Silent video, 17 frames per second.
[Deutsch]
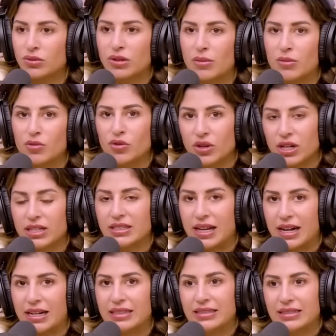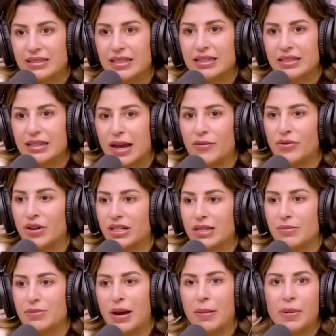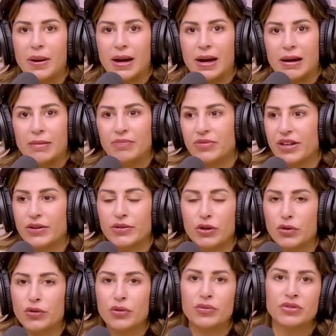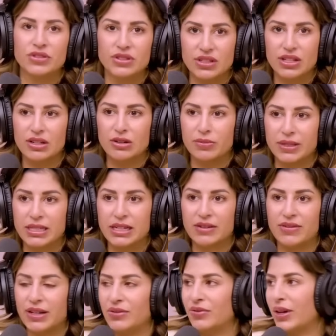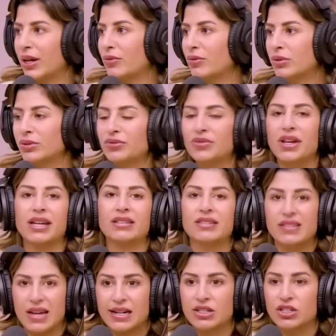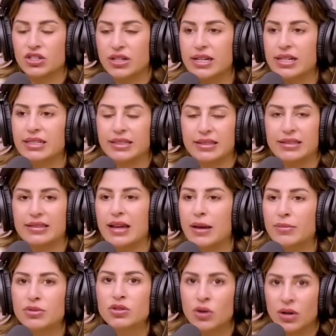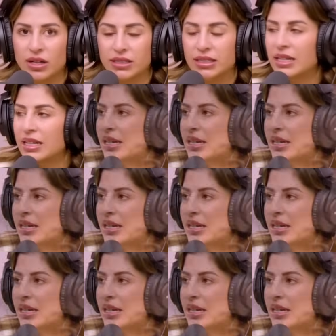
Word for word: oder Monate altes Kind einfach dem Papa ab, der noch 50 Kilometer weit weg wohnt, während sie halt stillt. Das ist ja absurd.